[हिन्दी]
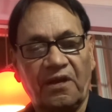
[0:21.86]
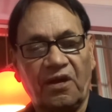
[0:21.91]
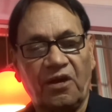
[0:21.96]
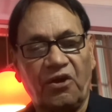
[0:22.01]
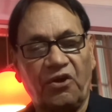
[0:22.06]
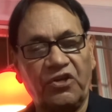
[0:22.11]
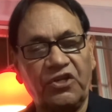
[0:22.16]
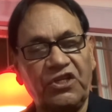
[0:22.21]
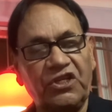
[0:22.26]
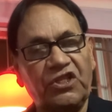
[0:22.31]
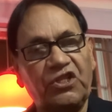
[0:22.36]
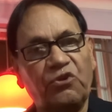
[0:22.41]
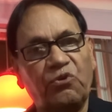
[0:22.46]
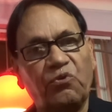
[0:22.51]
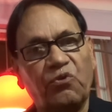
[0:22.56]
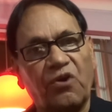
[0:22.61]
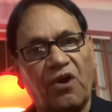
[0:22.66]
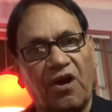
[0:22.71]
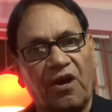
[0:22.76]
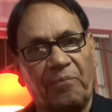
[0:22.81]
और ये दोनों
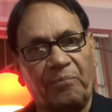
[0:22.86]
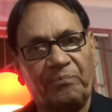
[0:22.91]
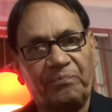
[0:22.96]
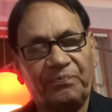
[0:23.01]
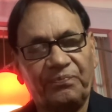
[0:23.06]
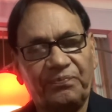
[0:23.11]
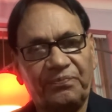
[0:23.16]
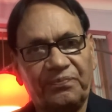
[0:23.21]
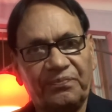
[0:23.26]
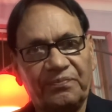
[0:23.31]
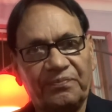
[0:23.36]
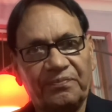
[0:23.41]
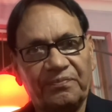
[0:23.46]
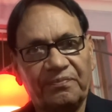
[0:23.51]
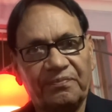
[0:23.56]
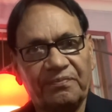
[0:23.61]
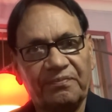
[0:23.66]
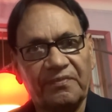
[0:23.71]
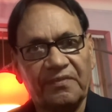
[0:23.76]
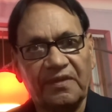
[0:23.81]
काम
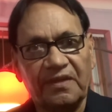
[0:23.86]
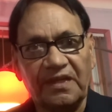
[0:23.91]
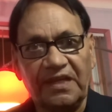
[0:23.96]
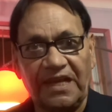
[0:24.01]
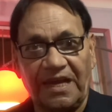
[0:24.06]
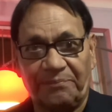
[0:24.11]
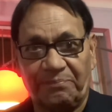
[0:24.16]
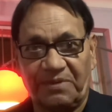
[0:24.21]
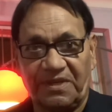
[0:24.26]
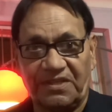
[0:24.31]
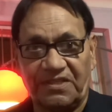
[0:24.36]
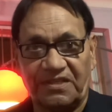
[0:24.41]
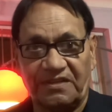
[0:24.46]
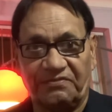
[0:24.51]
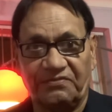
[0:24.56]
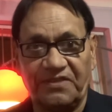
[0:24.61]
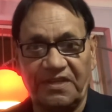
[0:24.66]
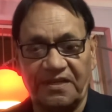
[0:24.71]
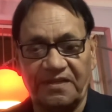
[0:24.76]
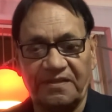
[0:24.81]
कैप्टन
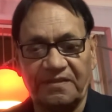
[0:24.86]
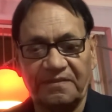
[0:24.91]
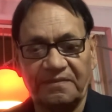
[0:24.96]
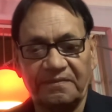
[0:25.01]
सफदर